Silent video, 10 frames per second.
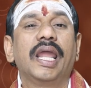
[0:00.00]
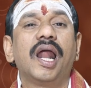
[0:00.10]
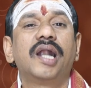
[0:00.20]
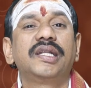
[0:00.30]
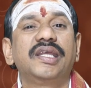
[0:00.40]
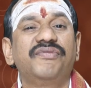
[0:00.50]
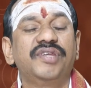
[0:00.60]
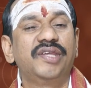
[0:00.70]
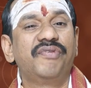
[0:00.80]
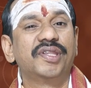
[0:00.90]
ఎలాంటి
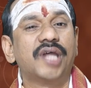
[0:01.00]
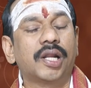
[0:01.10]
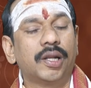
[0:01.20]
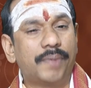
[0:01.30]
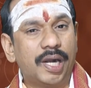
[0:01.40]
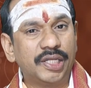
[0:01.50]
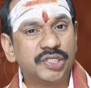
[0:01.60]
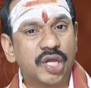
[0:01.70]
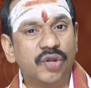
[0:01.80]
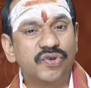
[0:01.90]
విధి విధానాలు
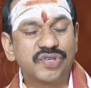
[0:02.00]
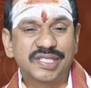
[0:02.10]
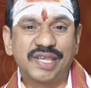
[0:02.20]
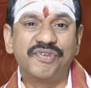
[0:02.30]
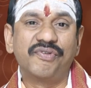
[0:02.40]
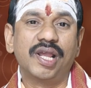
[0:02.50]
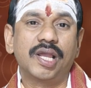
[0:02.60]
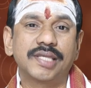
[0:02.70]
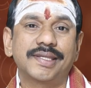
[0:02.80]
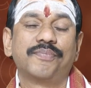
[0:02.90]
పాటించాలో
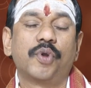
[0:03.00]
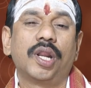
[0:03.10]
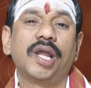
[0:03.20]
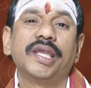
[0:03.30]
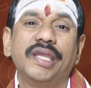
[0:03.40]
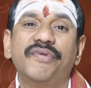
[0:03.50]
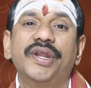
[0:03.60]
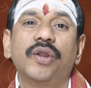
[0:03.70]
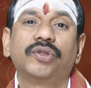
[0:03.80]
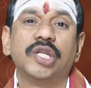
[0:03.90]
సవివరంగా సంపూర్ణంగా ఈ వీడియోలో